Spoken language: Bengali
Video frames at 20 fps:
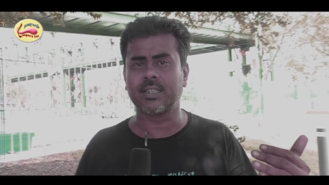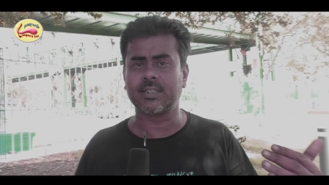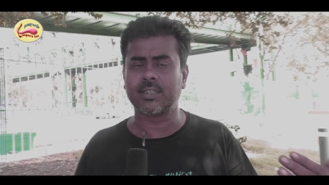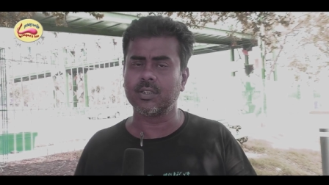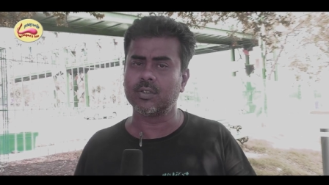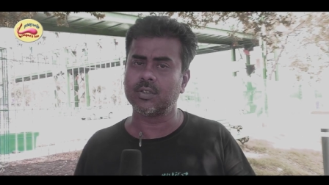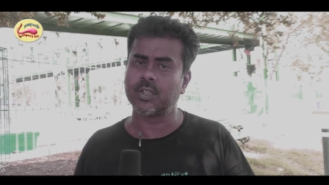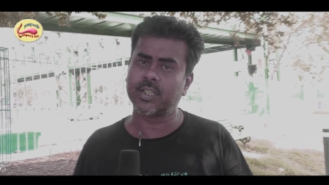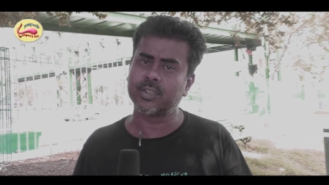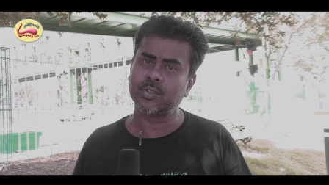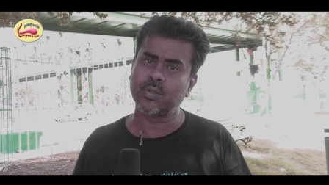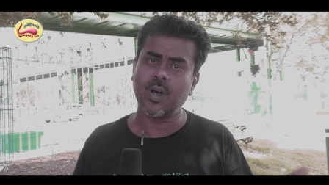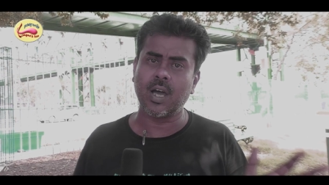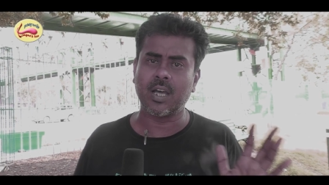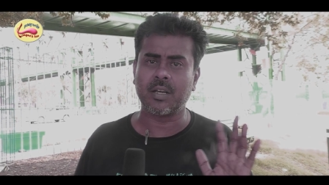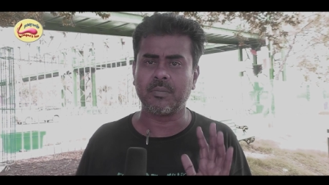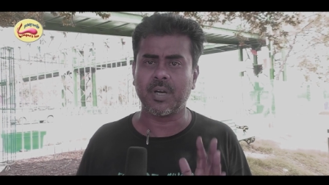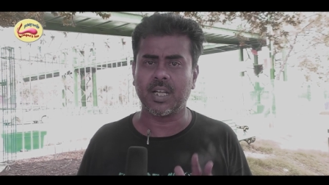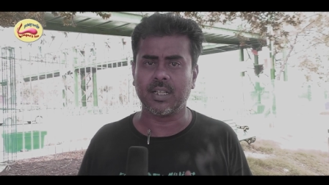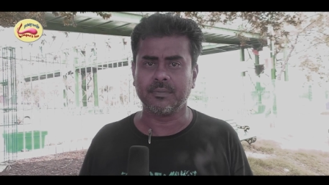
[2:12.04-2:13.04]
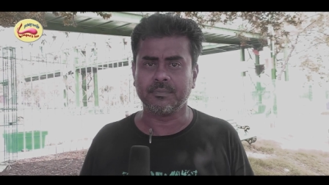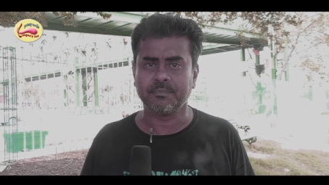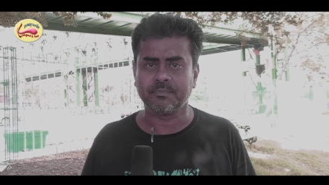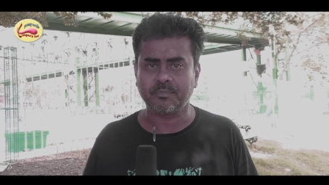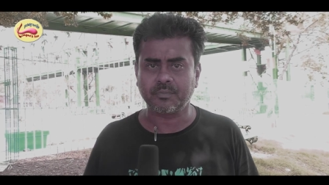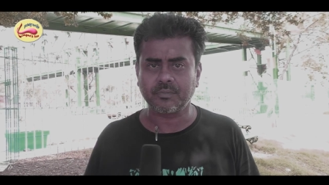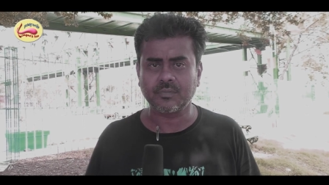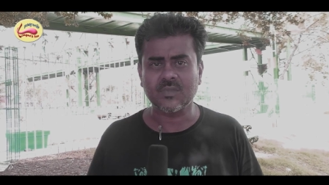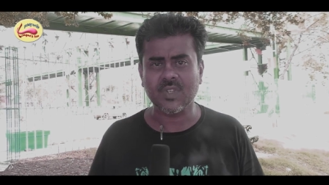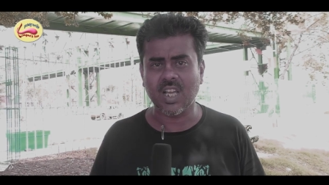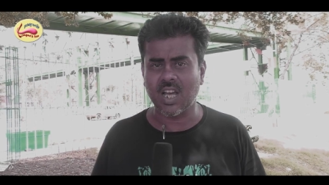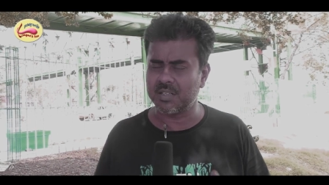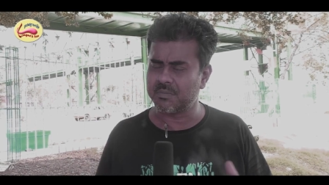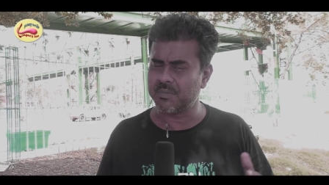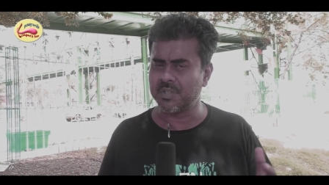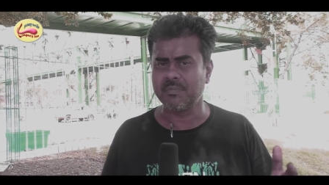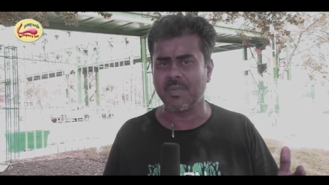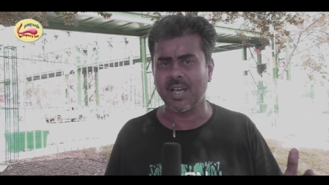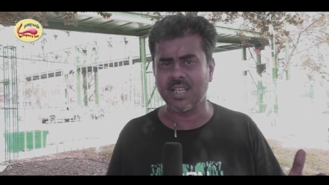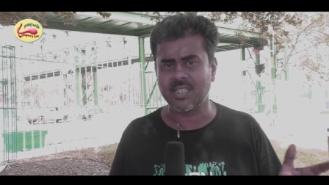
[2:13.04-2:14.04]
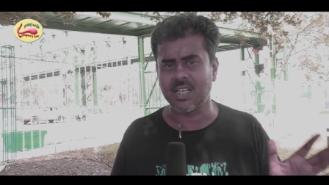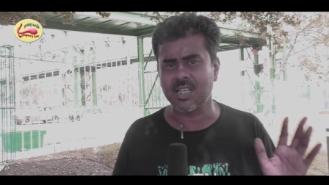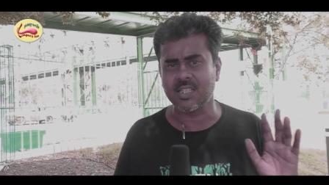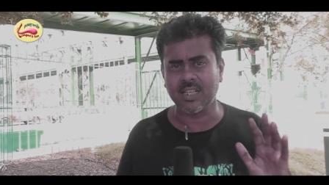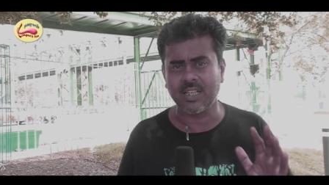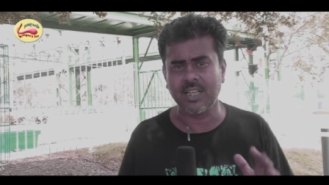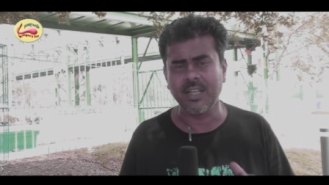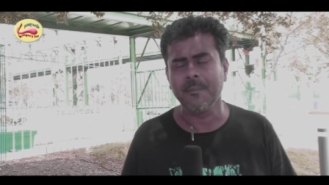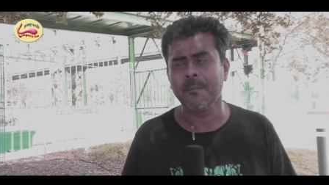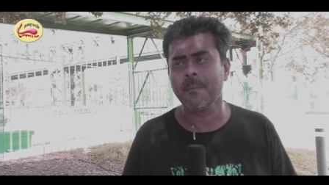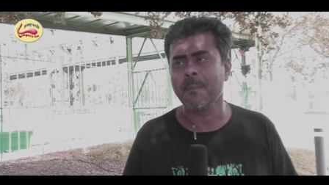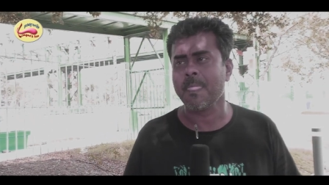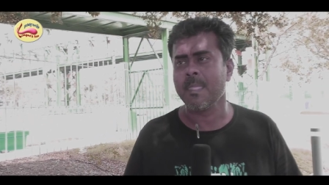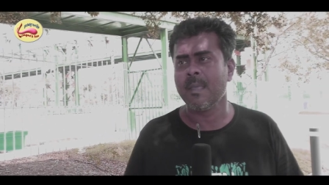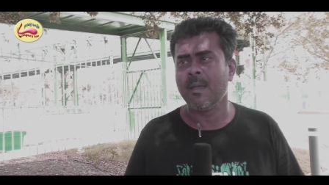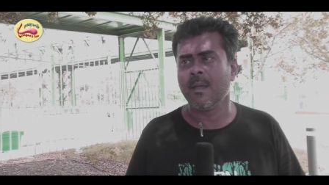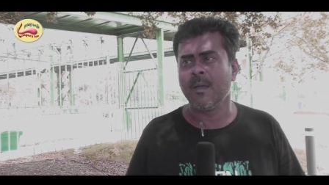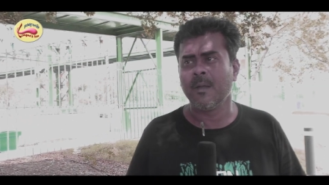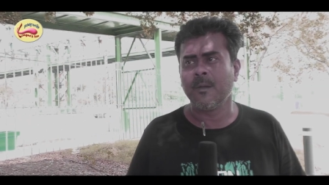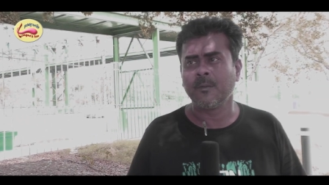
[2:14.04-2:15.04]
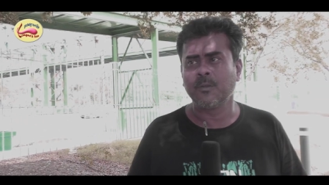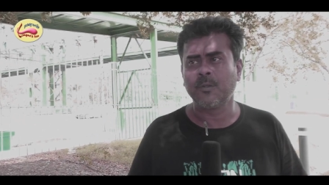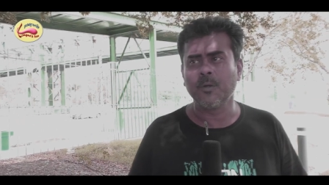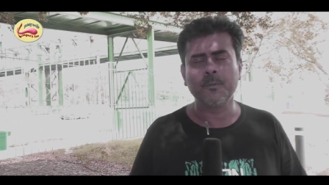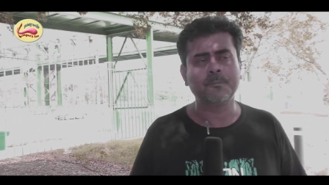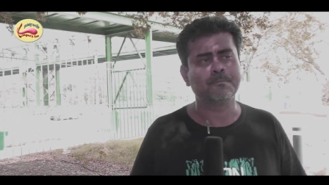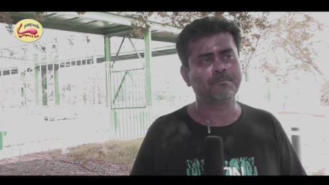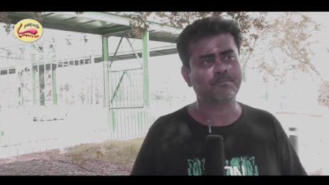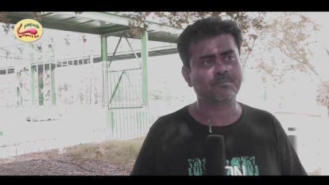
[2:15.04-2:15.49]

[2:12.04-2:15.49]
দেখতে দেখতো আরমান আরমান বাচ্চা ছেলে তো